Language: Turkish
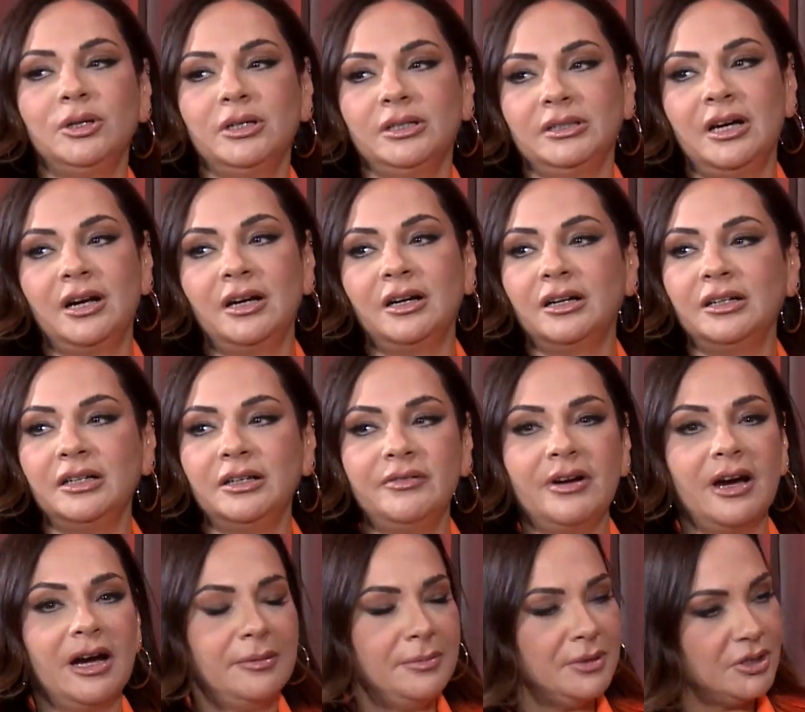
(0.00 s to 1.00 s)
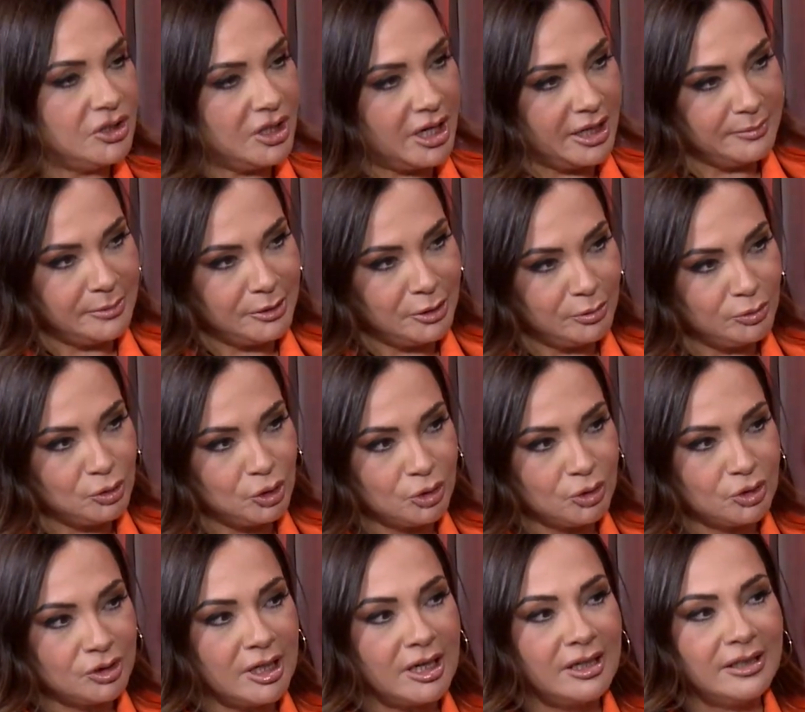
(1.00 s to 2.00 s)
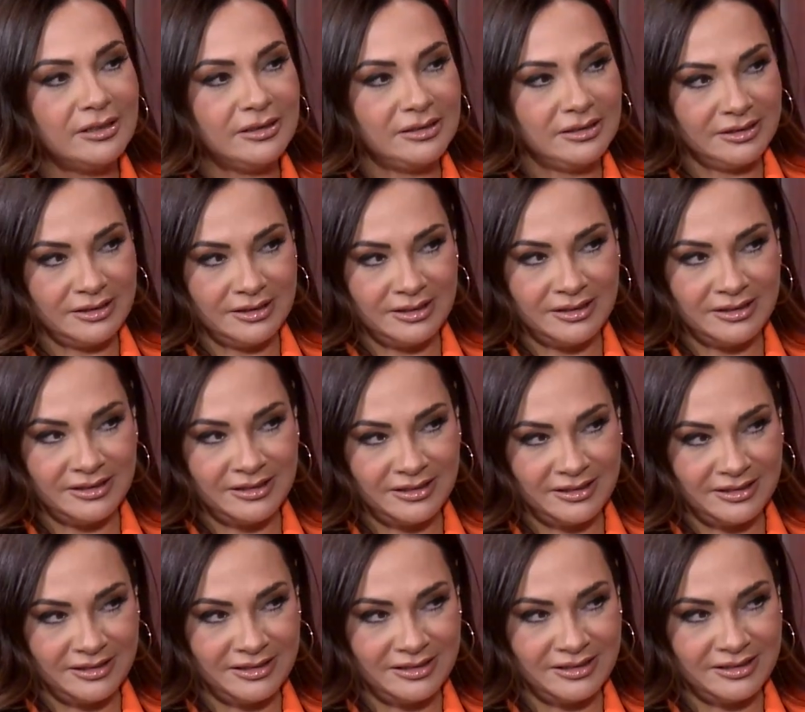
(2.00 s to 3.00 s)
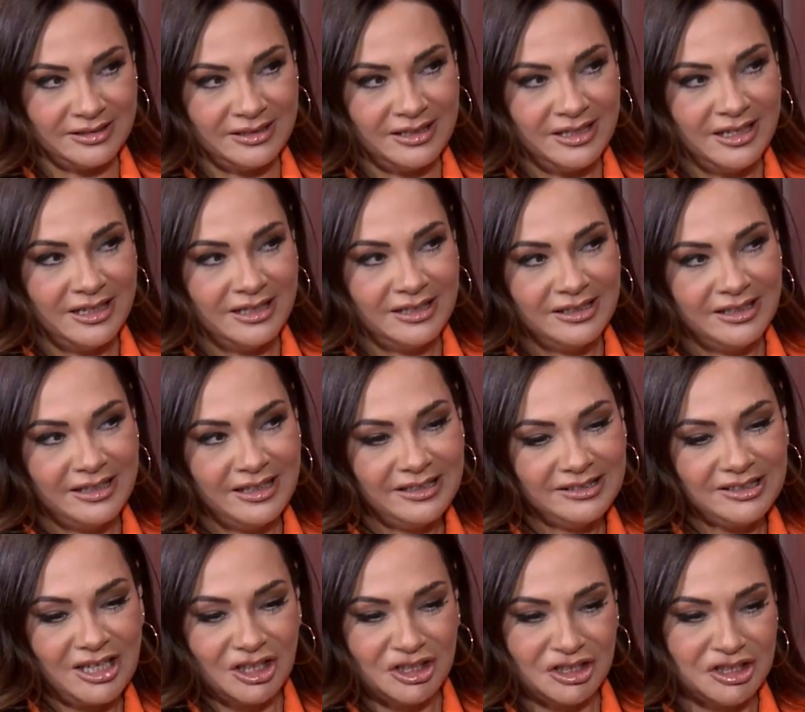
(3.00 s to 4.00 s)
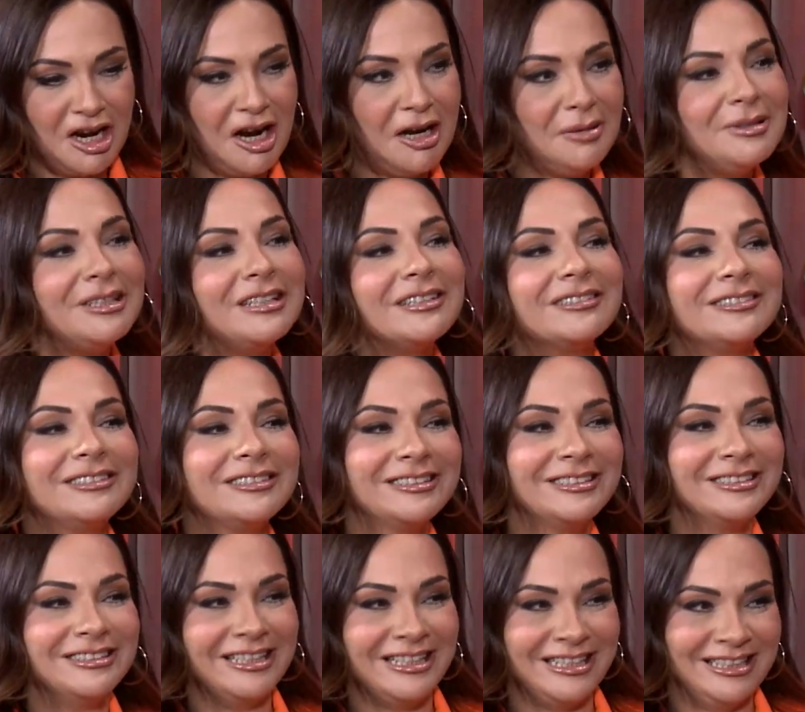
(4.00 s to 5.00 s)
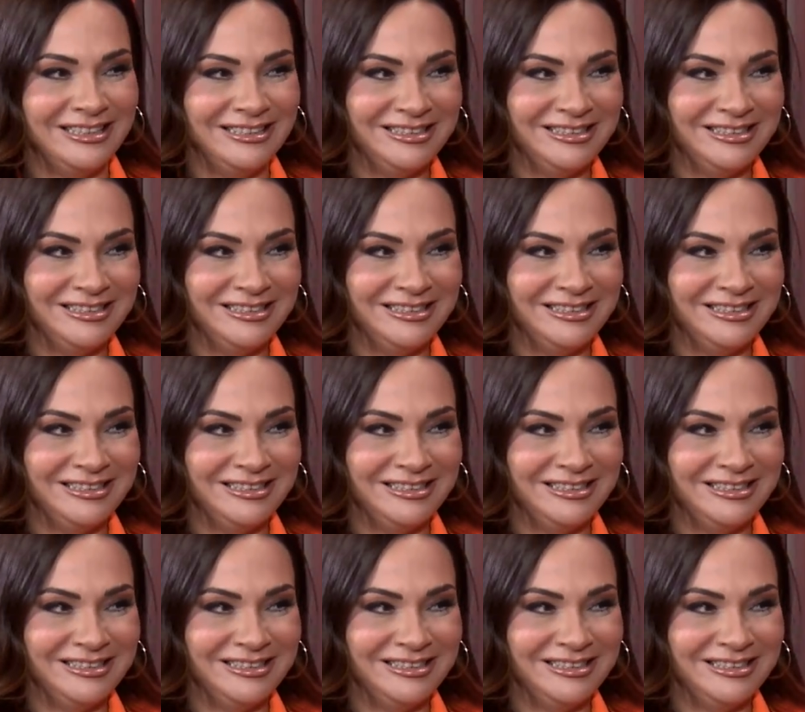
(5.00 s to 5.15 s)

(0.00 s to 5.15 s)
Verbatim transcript: bu kadar ara vermeyeceğim biliyorum. Çok güzel Vermeyeceğim. e, taşlar biriktirdin Değil